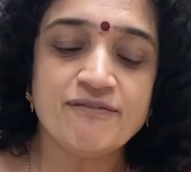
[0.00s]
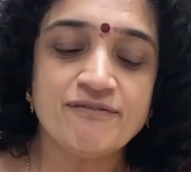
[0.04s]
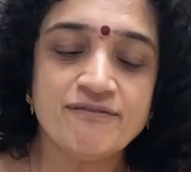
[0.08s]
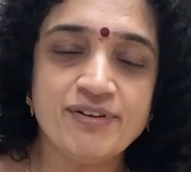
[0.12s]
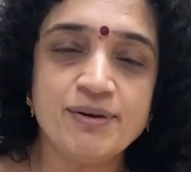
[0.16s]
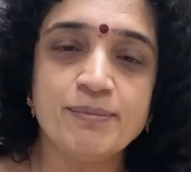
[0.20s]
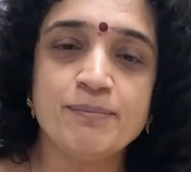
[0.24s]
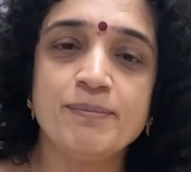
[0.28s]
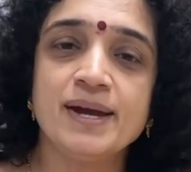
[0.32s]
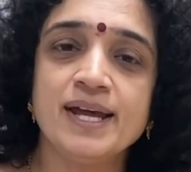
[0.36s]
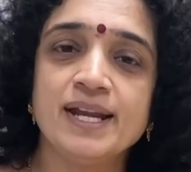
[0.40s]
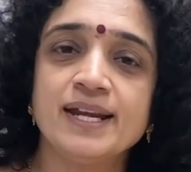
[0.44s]

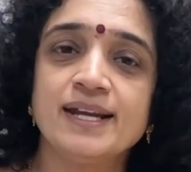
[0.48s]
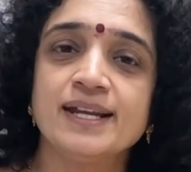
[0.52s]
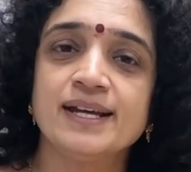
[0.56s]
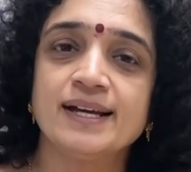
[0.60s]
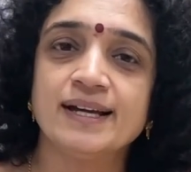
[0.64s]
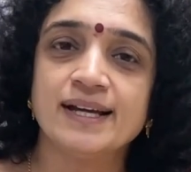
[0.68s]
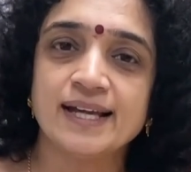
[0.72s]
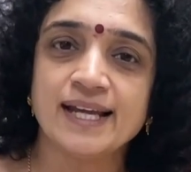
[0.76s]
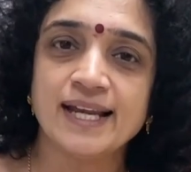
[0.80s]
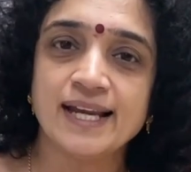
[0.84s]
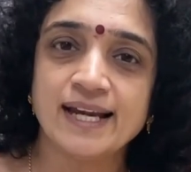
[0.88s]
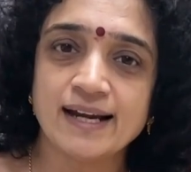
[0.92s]
విమెన్
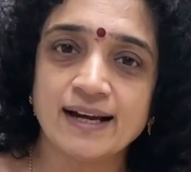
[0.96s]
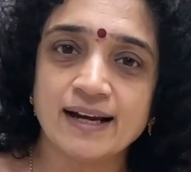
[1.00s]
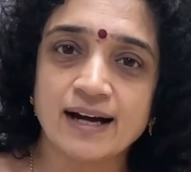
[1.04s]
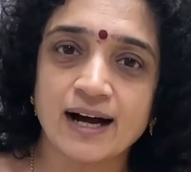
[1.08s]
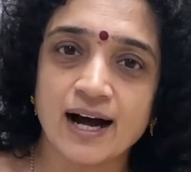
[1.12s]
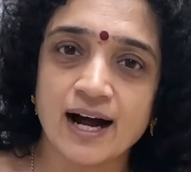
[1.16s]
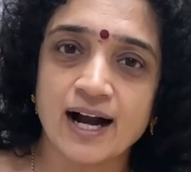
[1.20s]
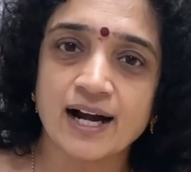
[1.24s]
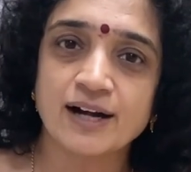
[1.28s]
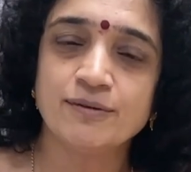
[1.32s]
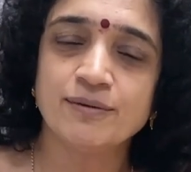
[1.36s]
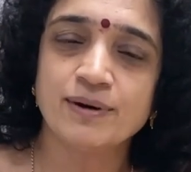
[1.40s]
ఈ
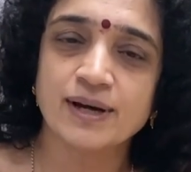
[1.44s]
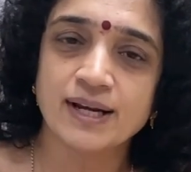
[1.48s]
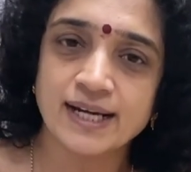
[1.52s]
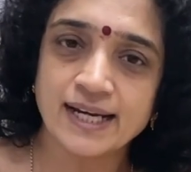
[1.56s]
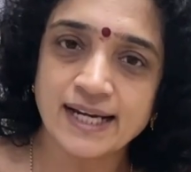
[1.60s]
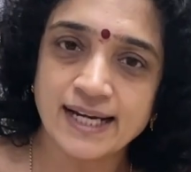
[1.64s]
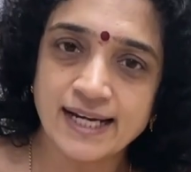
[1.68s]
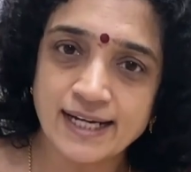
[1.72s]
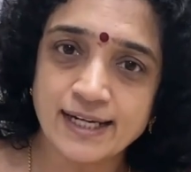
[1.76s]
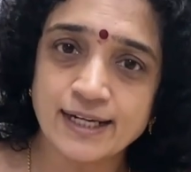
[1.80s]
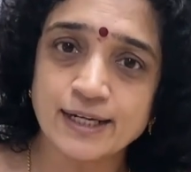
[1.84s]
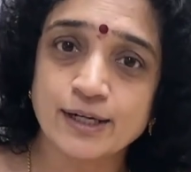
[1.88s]
ఆడవాళ్ళు
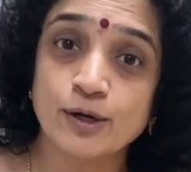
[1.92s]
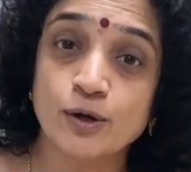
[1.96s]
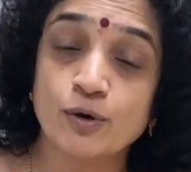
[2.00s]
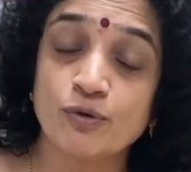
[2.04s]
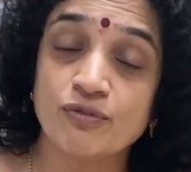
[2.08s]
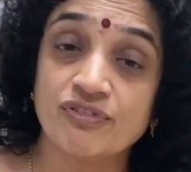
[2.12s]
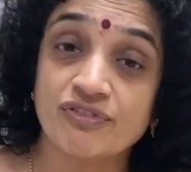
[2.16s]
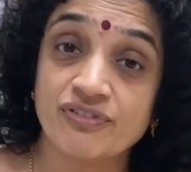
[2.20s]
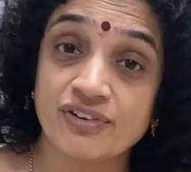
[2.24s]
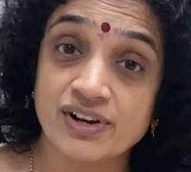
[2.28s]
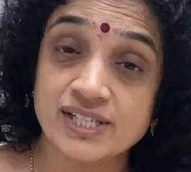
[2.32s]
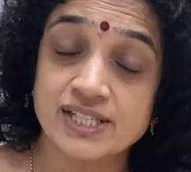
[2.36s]
ఇంట్లో
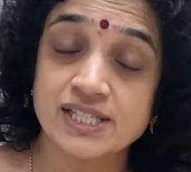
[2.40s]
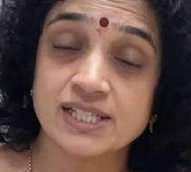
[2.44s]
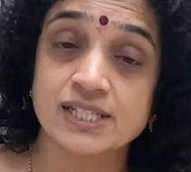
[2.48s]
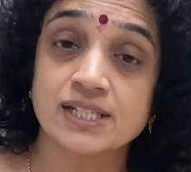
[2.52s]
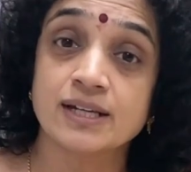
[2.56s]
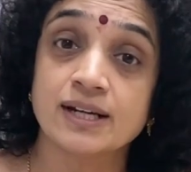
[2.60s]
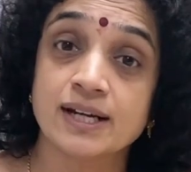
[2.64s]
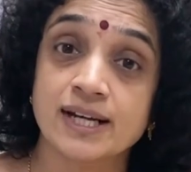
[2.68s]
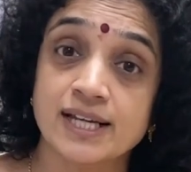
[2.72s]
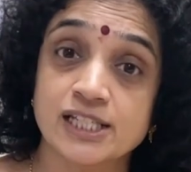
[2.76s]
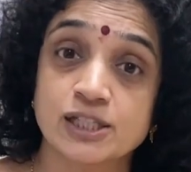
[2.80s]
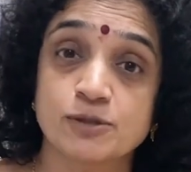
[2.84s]
ఫస్ట్
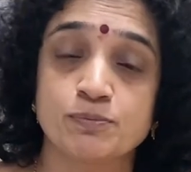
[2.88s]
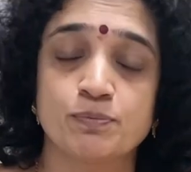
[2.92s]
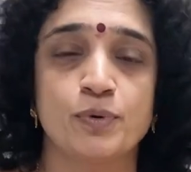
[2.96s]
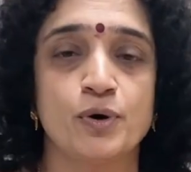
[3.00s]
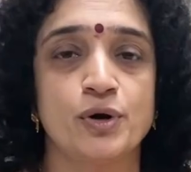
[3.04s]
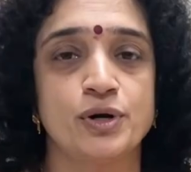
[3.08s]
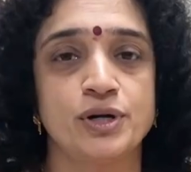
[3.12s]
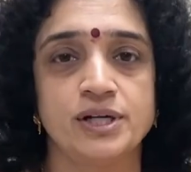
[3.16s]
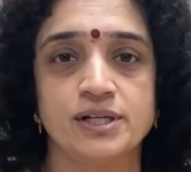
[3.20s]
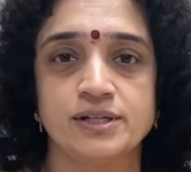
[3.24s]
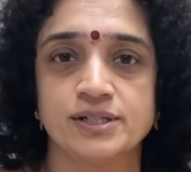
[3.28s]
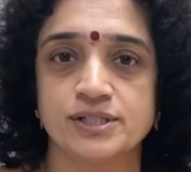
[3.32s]

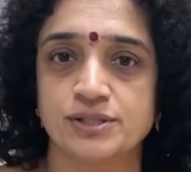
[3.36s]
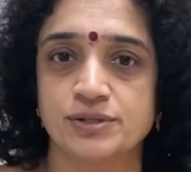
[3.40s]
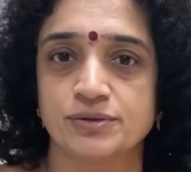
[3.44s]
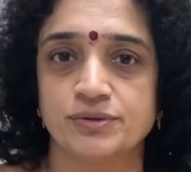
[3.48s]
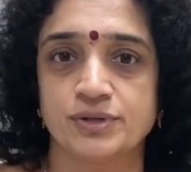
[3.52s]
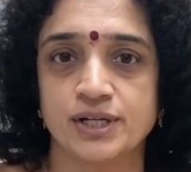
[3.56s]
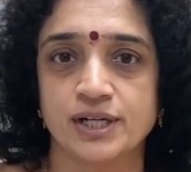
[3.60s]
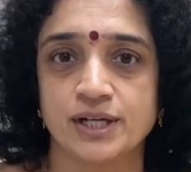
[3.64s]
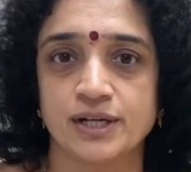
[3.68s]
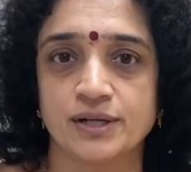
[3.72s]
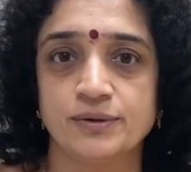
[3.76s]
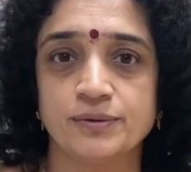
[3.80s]
రెస్పాండర్స్
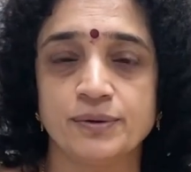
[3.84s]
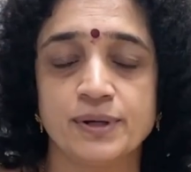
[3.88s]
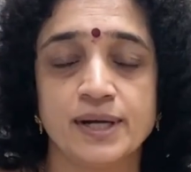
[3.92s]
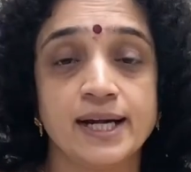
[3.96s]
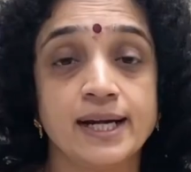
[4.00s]
ఉంటారు